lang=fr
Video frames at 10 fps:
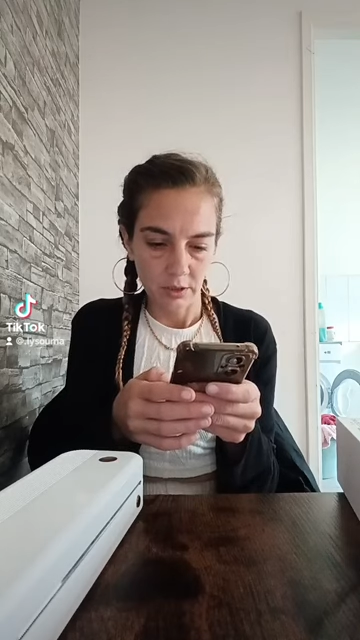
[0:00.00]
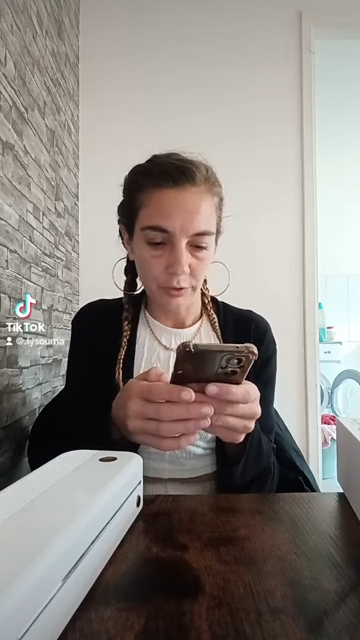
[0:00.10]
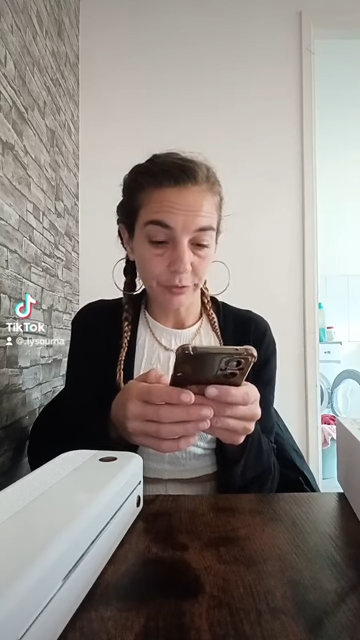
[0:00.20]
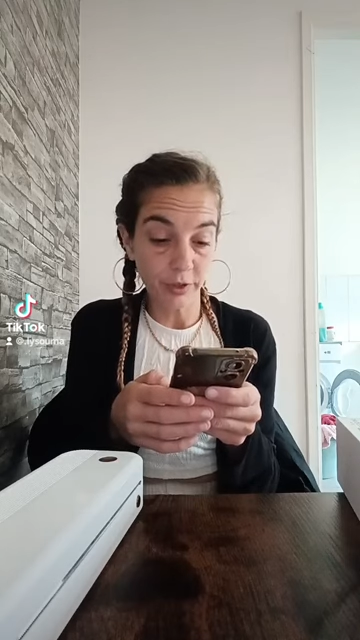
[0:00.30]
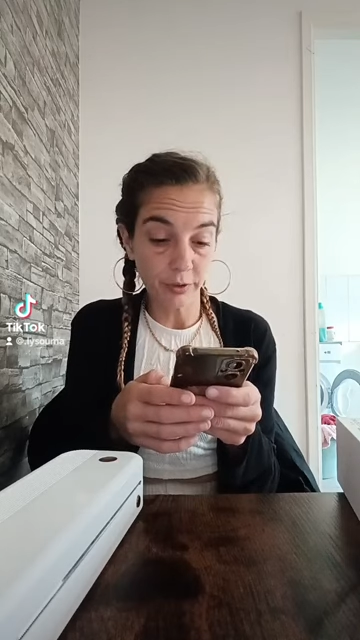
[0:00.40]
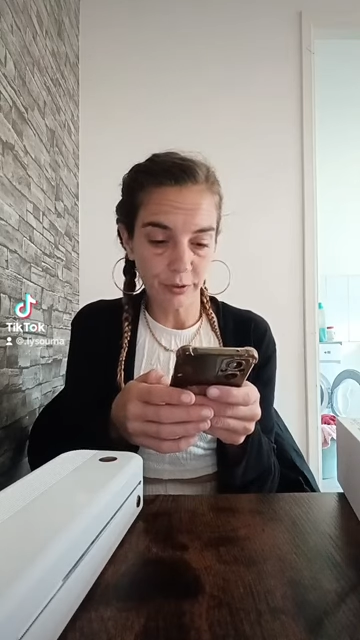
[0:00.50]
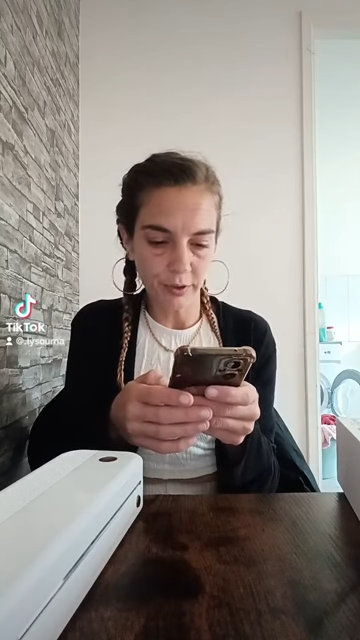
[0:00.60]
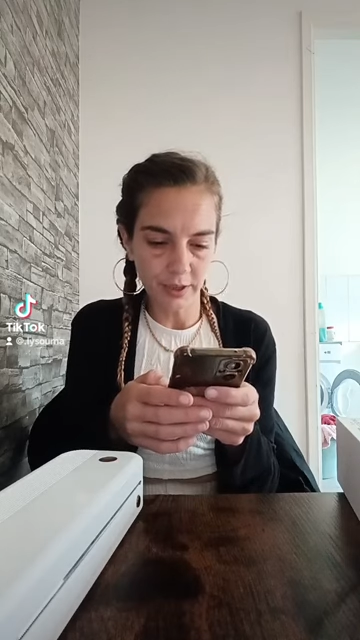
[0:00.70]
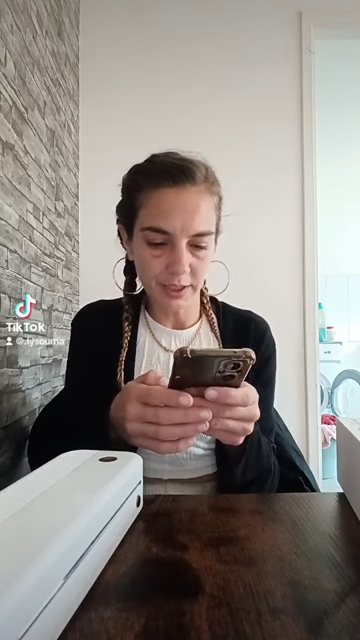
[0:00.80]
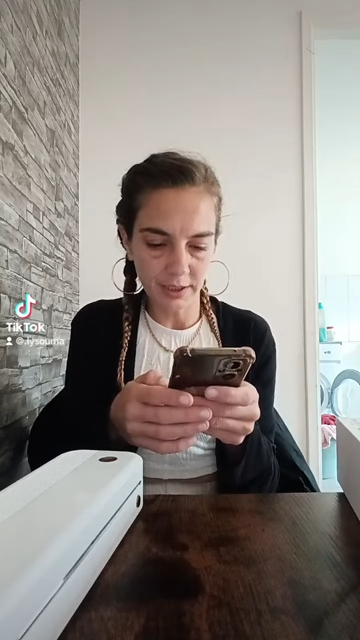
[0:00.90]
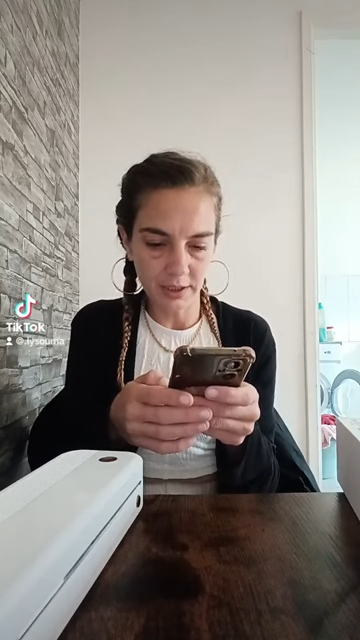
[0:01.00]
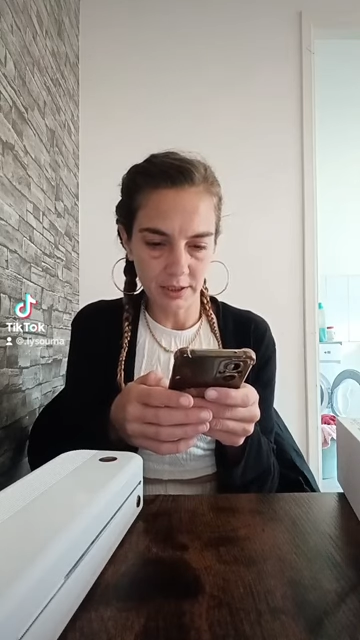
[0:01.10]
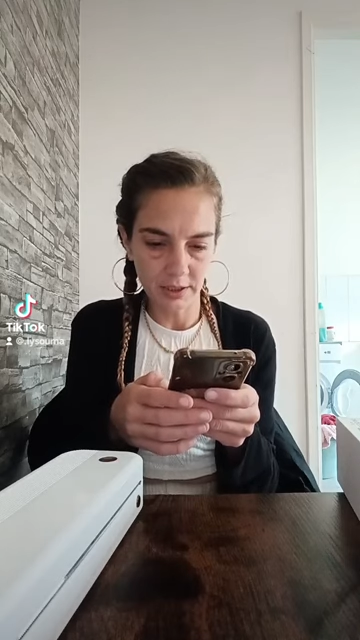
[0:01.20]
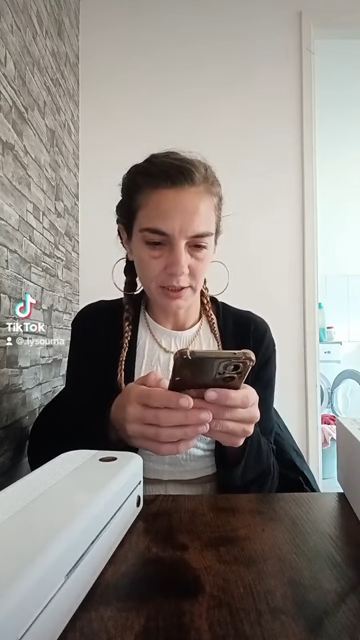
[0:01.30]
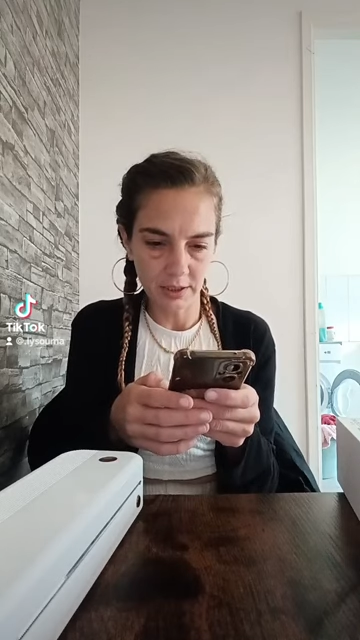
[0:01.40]
tu veux un coloriage
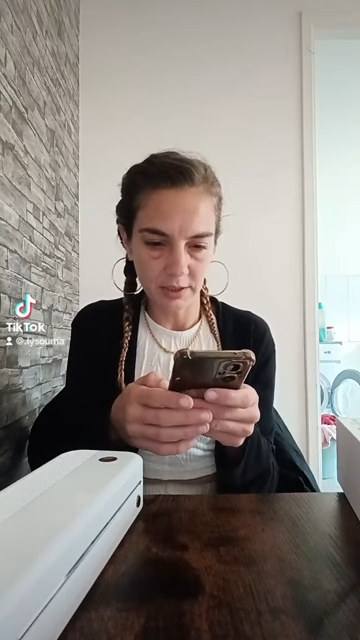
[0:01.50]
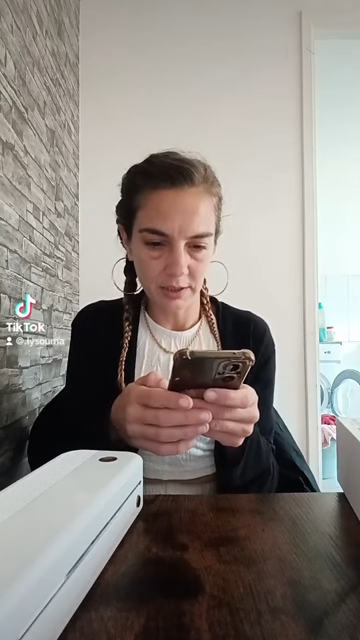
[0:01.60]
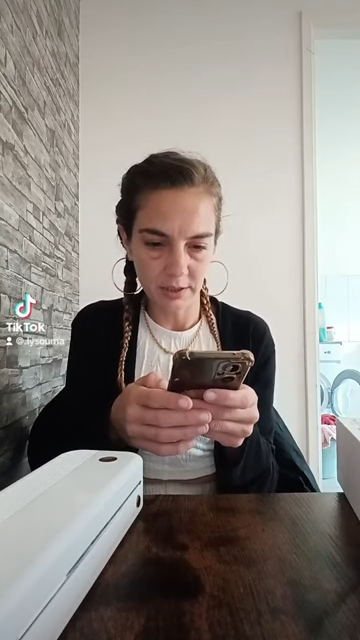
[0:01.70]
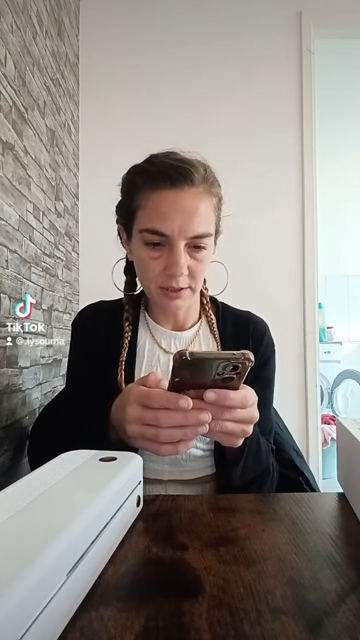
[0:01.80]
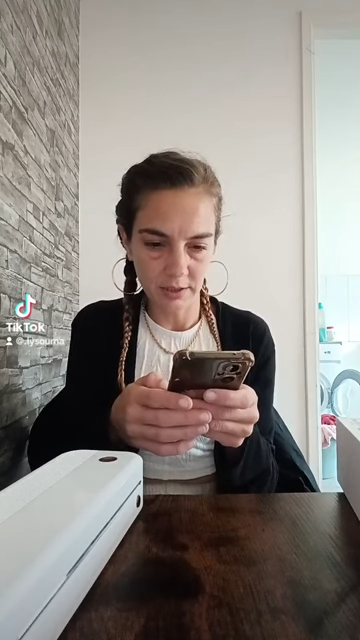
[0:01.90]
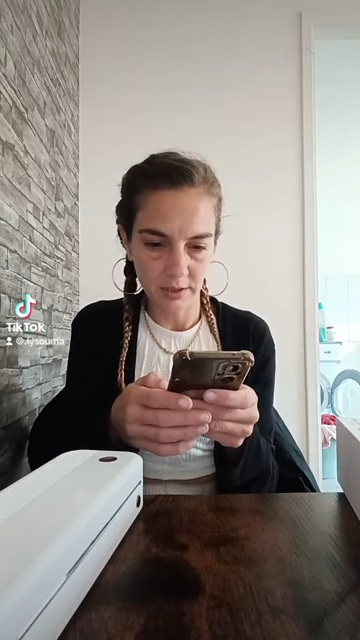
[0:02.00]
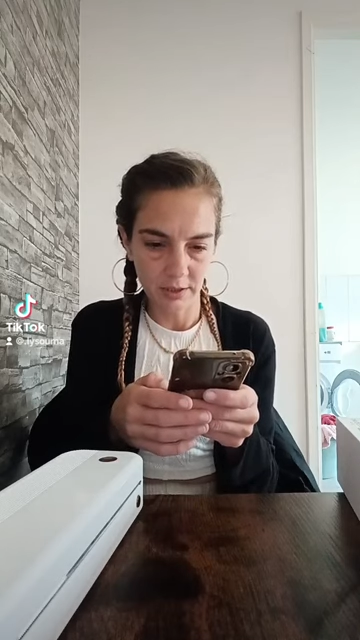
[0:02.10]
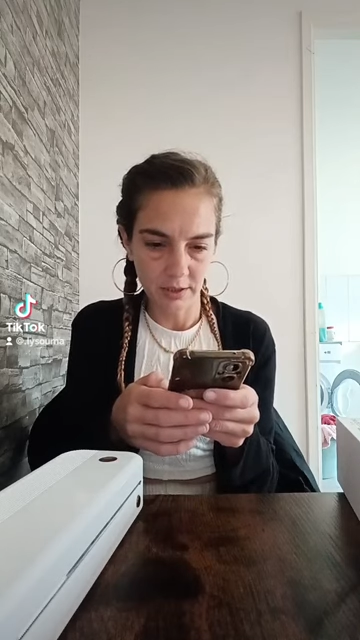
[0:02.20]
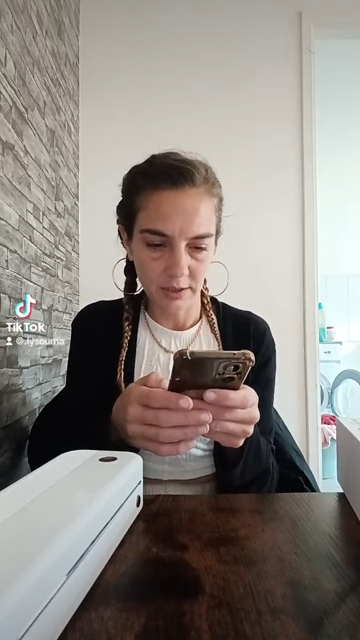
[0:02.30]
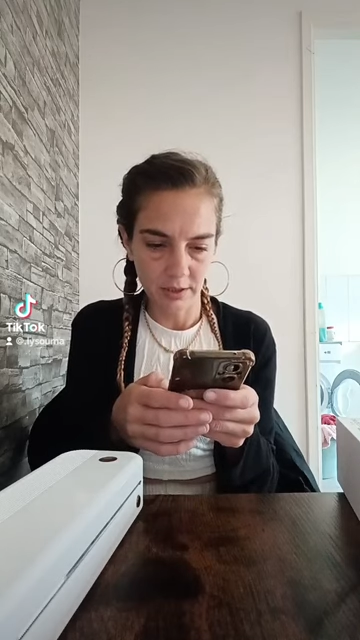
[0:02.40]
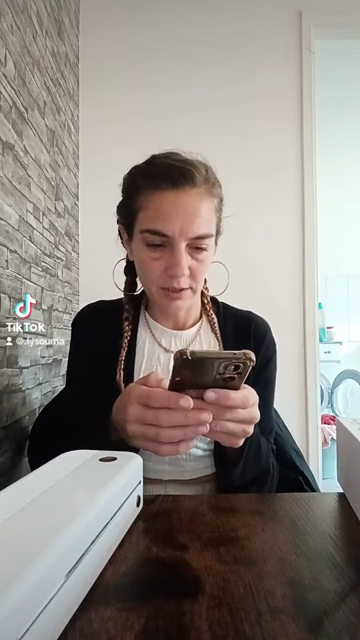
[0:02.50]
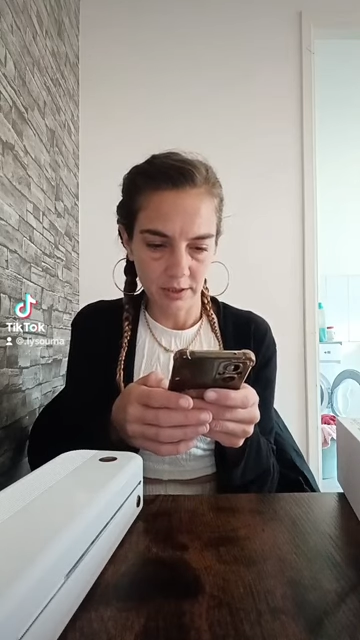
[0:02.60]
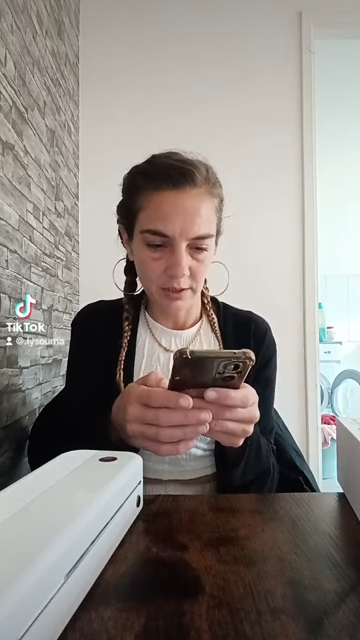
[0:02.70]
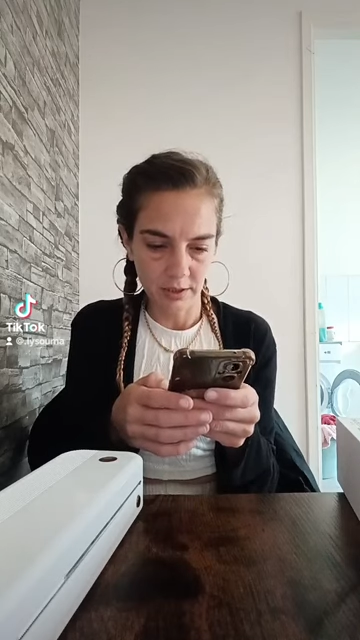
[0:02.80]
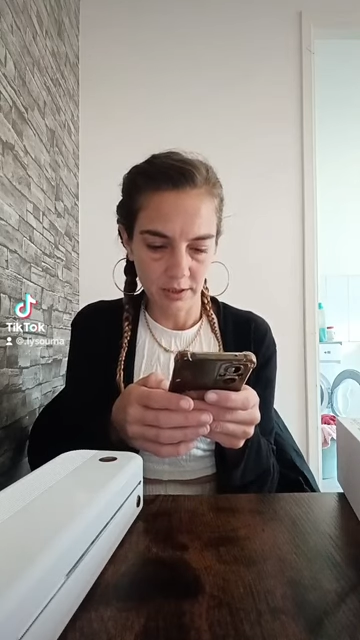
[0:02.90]
Tu veux
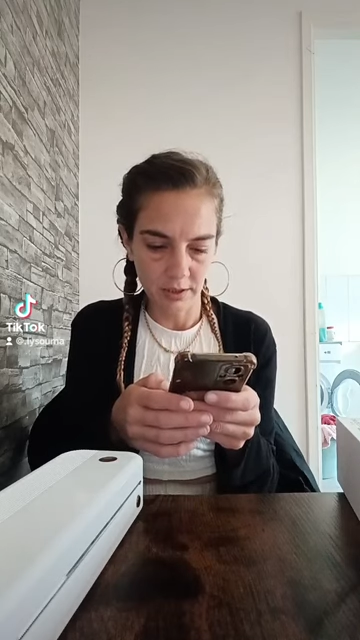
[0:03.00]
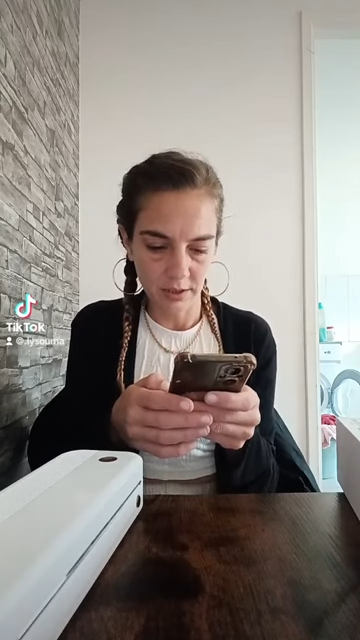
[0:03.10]
Spider-Man.